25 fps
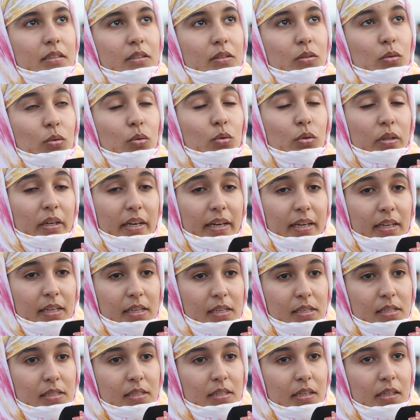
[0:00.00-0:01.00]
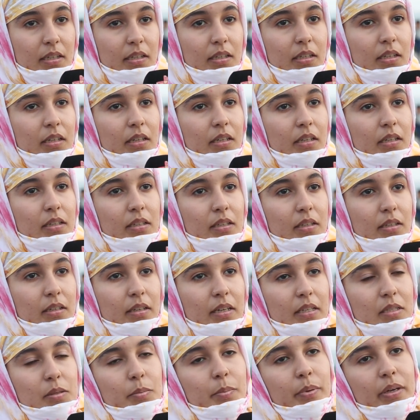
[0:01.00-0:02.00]
سلوك غير انساني آه،
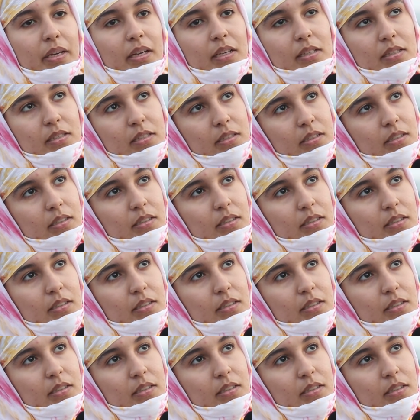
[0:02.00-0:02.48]
كتبغي